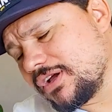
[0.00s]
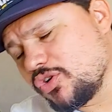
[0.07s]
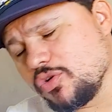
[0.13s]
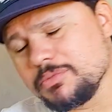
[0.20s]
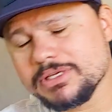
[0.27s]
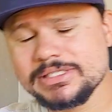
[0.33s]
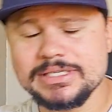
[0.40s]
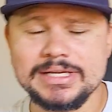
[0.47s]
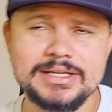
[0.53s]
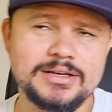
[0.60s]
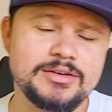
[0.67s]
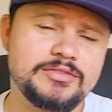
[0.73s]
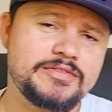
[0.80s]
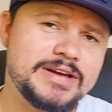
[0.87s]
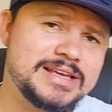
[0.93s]
tá começando,
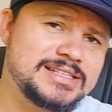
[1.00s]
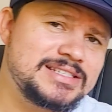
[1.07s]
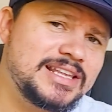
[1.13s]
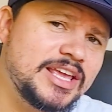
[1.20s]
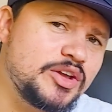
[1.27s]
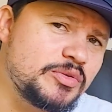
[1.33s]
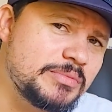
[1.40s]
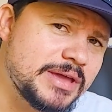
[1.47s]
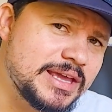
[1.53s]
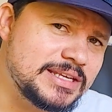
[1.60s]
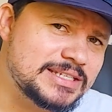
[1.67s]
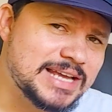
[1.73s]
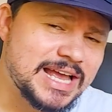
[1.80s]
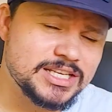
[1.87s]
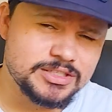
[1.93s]
não faz nem um
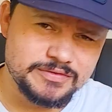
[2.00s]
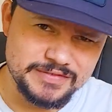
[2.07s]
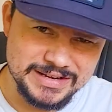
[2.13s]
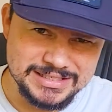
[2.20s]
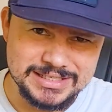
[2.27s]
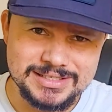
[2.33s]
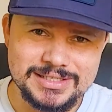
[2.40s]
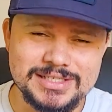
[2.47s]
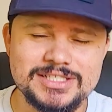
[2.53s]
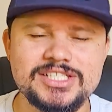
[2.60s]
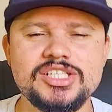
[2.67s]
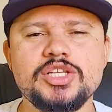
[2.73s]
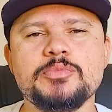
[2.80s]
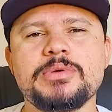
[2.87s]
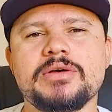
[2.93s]
mês. Caso faça
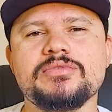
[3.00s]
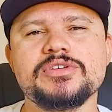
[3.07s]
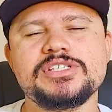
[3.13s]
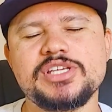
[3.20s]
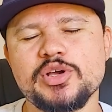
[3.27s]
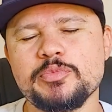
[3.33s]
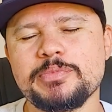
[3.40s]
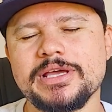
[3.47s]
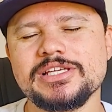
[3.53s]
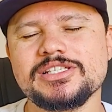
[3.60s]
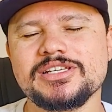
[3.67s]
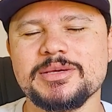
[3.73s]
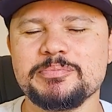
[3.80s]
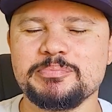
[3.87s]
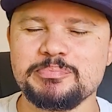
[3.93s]
sentido para você, eu
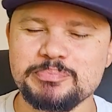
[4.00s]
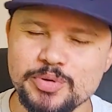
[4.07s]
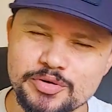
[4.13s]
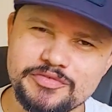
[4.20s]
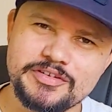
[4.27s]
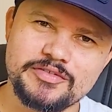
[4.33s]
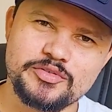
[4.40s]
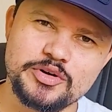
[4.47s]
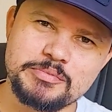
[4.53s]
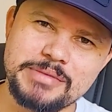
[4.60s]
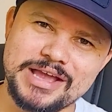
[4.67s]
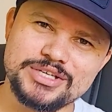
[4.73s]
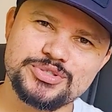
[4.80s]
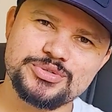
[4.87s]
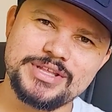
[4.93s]
peço que, por favor, me
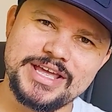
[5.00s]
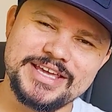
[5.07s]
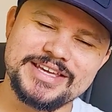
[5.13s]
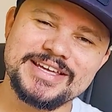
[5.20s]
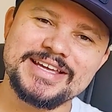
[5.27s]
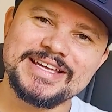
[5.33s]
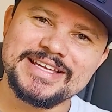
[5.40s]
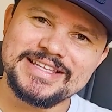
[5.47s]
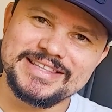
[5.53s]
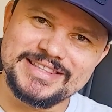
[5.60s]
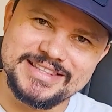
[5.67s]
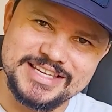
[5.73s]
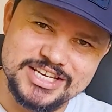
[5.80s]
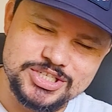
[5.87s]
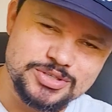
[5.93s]
ajuda aí.
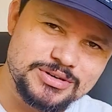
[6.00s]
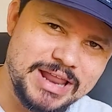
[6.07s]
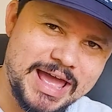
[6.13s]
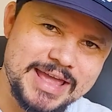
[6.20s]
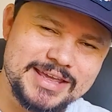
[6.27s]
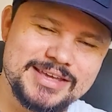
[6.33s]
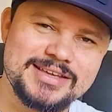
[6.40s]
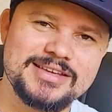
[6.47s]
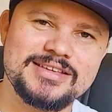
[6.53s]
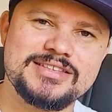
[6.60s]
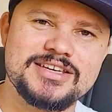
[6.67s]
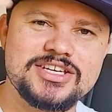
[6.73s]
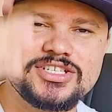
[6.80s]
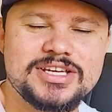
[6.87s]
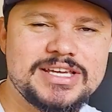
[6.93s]
Deixa o like,
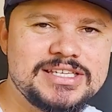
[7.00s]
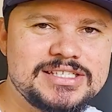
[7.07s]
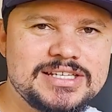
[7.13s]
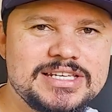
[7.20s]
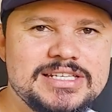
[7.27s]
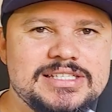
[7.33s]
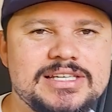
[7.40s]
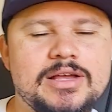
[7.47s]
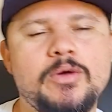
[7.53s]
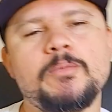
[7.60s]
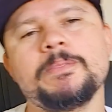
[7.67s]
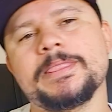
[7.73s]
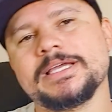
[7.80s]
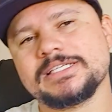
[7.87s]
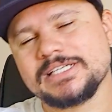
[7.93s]
deixa a
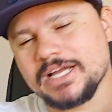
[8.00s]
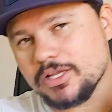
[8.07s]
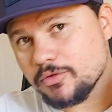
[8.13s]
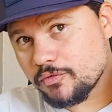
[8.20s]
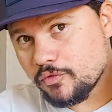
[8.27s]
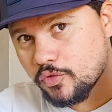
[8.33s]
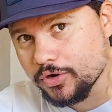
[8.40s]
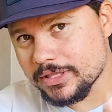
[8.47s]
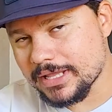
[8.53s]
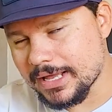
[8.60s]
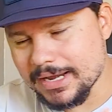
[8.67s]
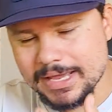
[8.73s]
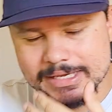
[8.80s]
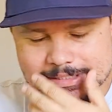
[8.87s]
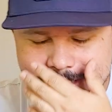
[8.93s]
inscrição, tá certo?
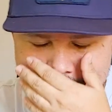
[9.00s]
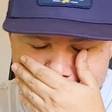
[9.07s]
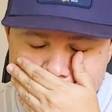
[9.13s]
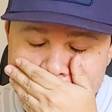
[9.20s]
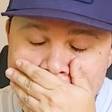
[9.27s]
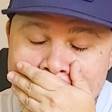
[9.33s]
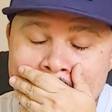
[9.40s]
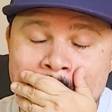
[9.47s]
Fortalece aí